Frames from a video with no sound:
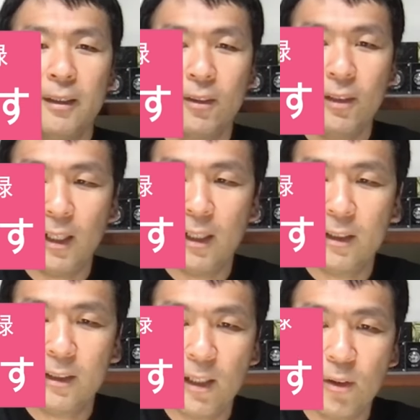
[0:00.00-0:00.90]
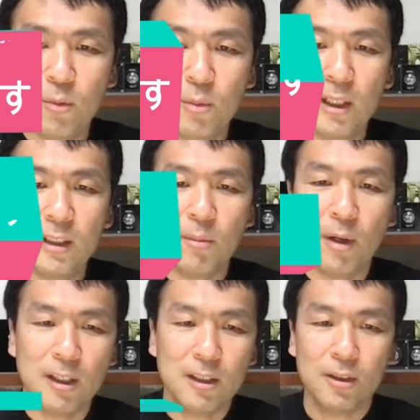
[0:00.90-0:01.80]
それでは最後皆
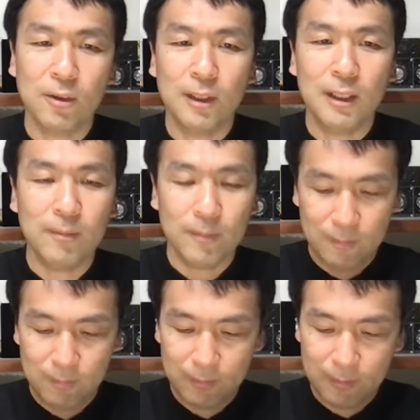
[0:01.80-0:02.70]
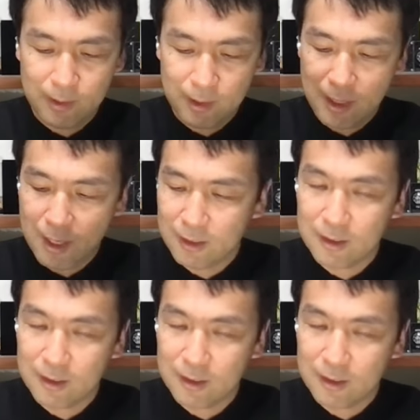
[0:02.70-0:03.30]
様一緒にレッ